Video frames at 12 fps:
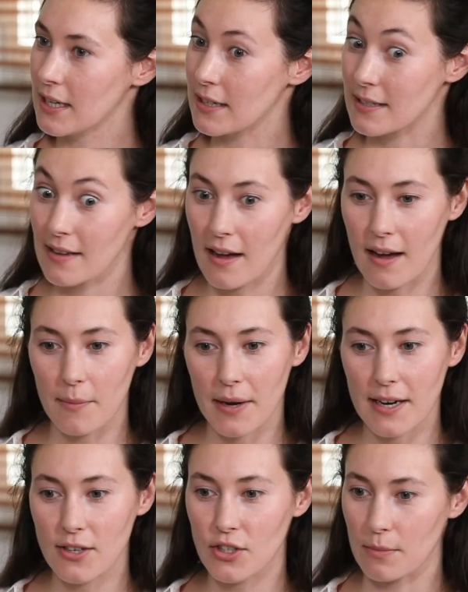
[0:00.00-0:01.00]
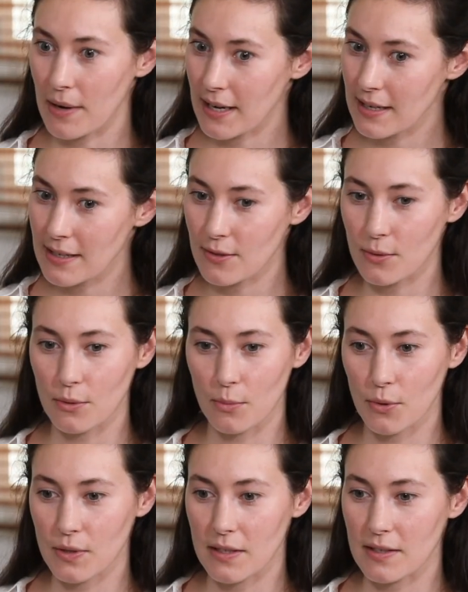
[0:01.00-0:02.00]
Et ça, après, j'ai plaqué ce
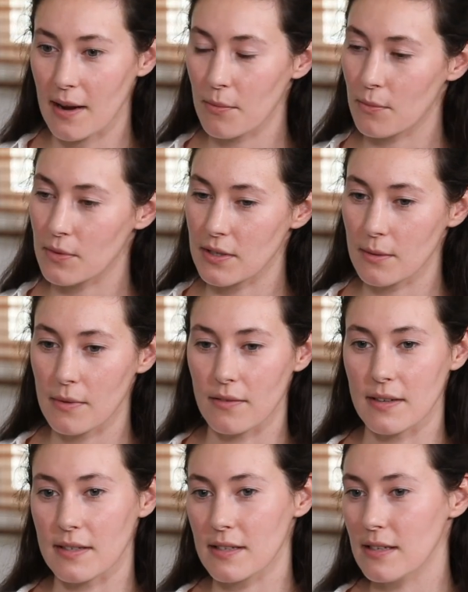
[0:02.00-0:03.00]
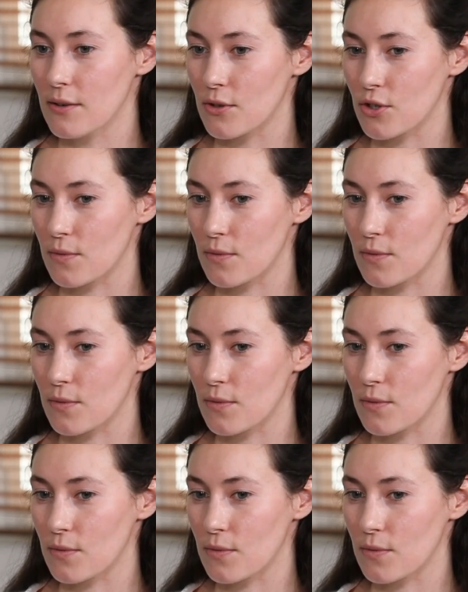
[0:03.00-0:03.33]
process-là pour me dire, bah vas-y,